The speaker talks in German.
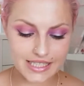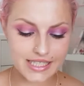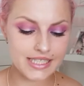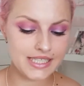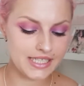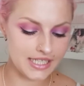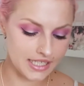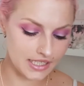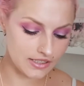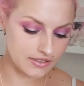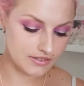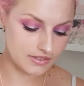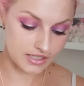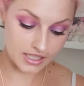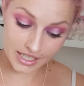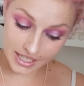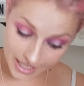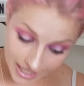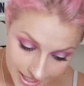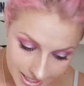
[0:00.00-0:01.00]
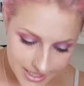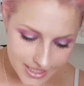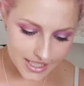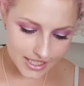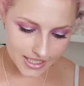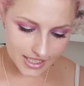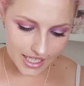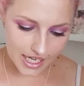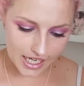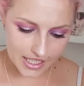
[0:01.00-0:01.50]
ich
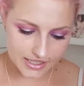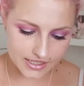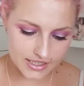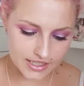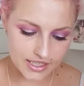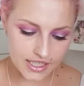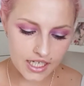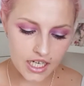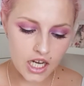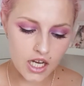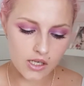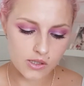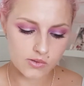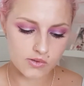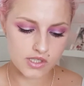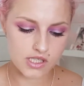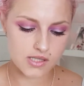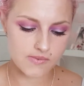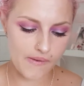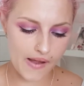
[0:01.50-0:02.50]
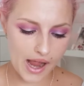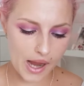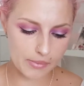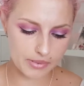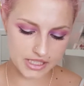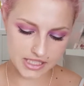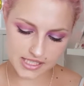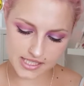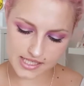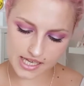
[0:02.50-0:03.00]
richtig gerne. Und zwar habe
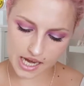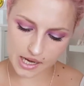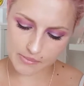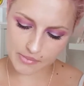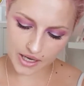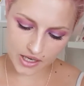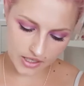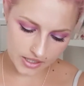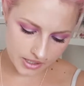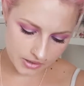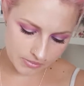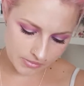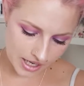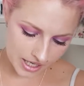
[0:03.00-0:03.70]
ich das einmal in